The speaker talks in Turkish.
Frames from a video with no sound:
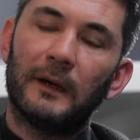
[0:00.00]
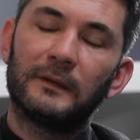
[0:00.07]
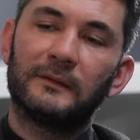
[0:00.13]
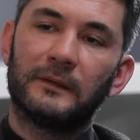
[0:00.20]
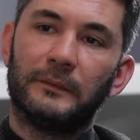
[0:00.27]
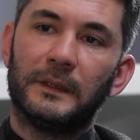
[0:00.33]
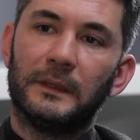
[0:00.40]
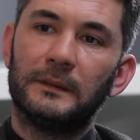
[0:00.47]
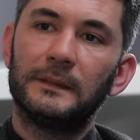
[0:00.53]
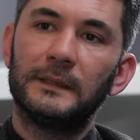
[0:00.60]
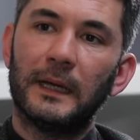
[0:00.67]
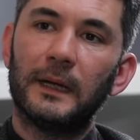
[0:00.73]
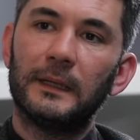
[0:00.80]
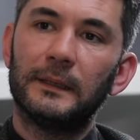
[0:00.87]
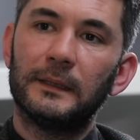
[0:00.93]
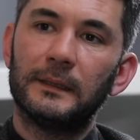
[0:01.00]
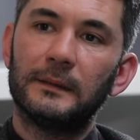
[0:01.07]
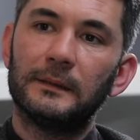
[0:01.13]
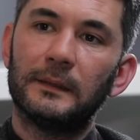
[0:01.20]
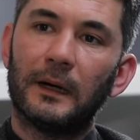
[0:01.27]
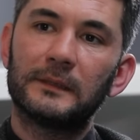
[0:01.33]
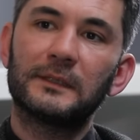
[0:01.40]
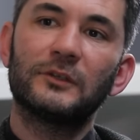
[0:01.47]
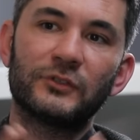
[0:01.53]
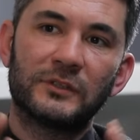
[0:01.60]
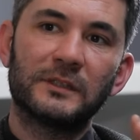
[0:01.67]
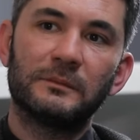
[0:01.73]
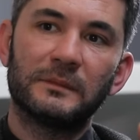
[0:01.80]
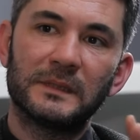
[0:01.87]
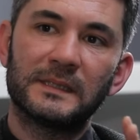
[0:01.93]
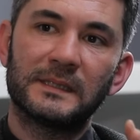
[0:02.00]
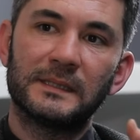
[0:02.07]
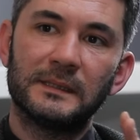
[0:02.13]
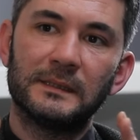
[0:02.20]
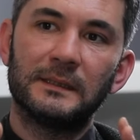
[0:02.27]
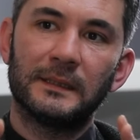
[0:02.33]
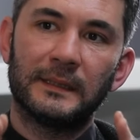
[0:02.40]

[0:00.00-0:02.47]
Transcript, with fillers: var tabii. Yani araştırması